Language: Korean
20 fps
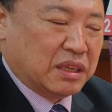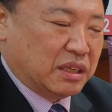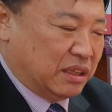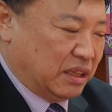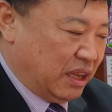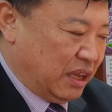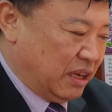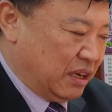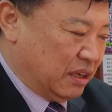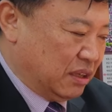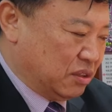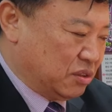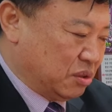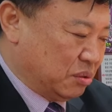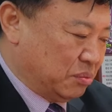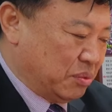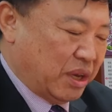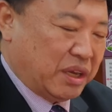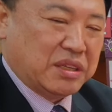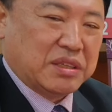내일은
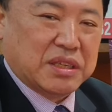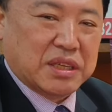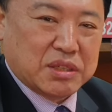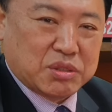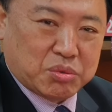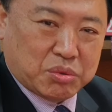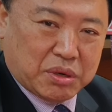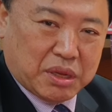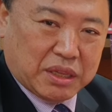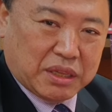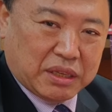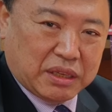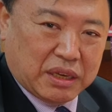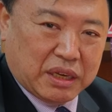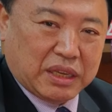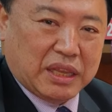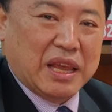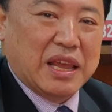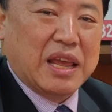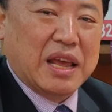좀 행재수라든가
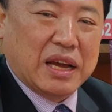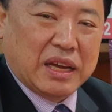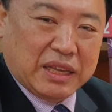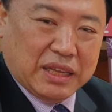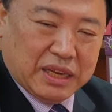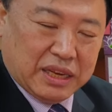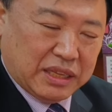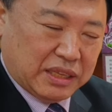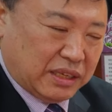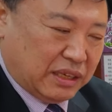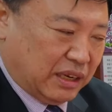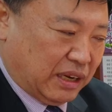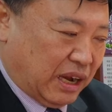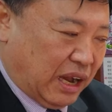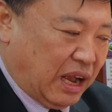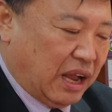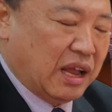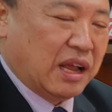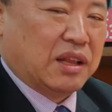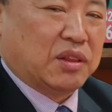
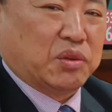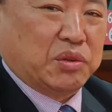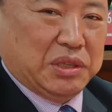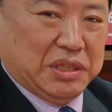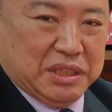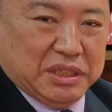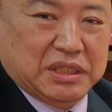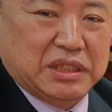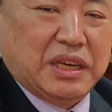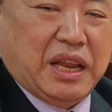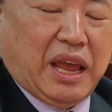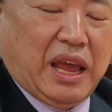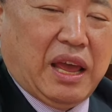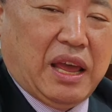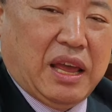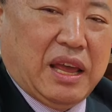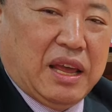계약이라든가 또 연애